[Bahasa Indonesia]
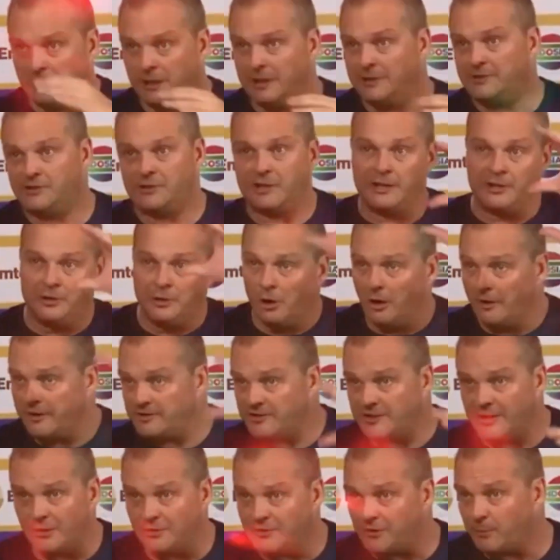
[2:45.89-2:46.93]
jelas lebih
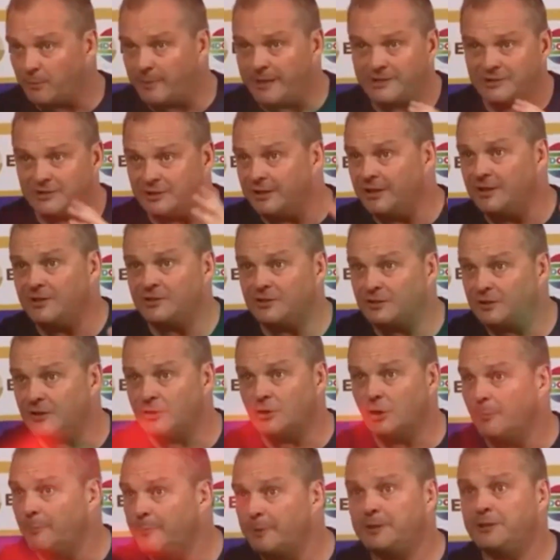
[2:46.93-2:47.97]
sulit bagi mereka
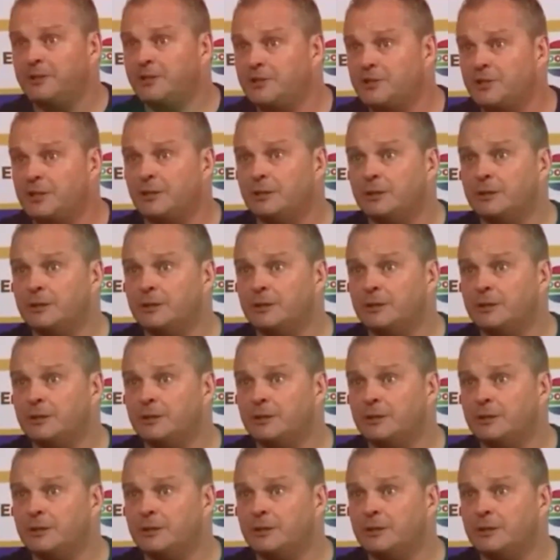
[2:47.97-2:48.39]
laga nanti